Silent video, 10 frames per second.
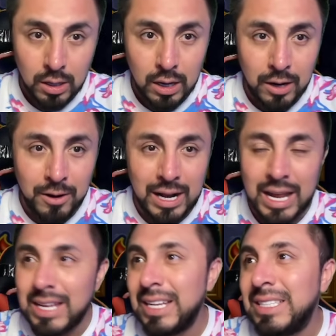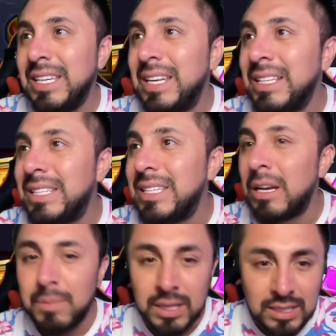Ahora la que sigue se
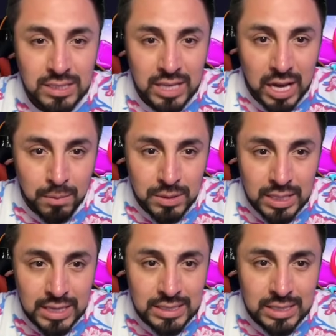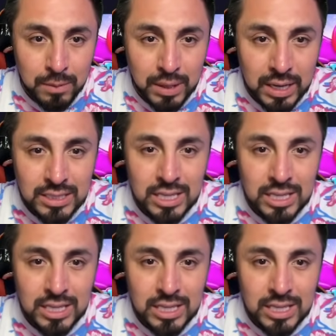llama Charms Estamera.